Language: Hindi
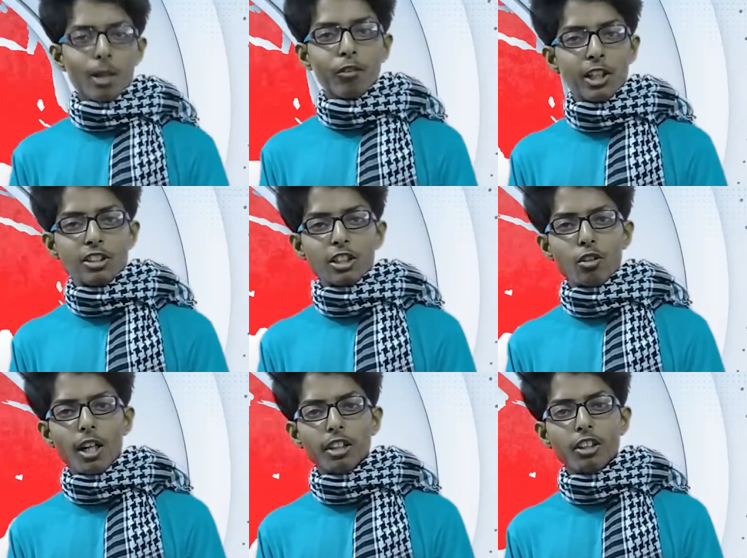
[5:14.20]
बार फिर से
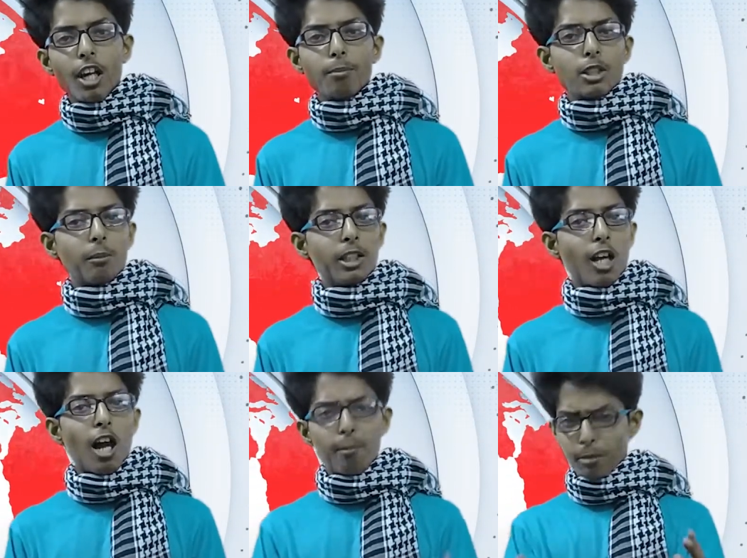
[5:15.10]
स्वागत है आप सभी का
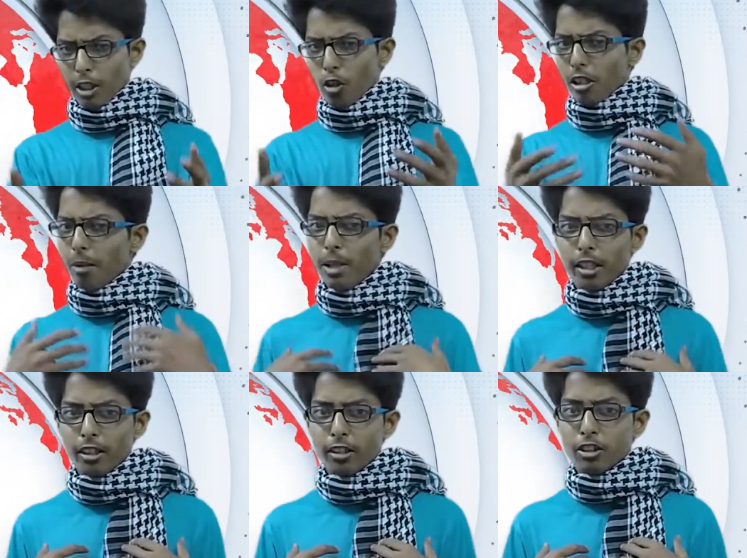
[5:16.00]
आपके और
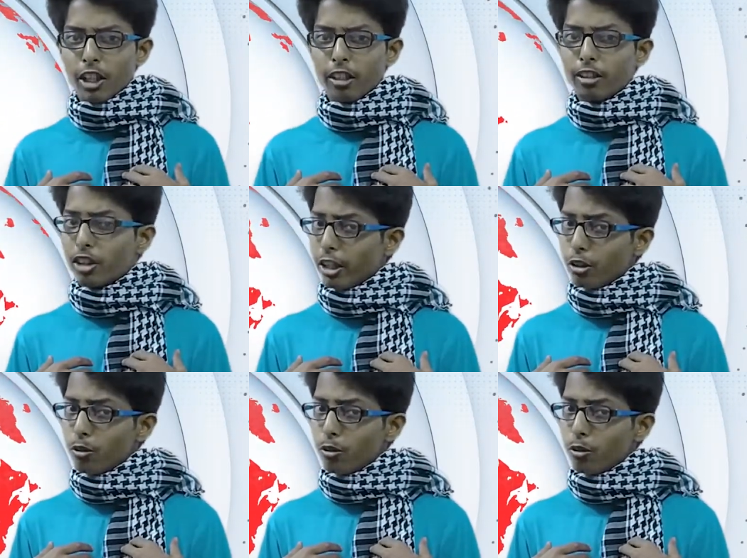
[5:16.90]
हमारे चैनल जेड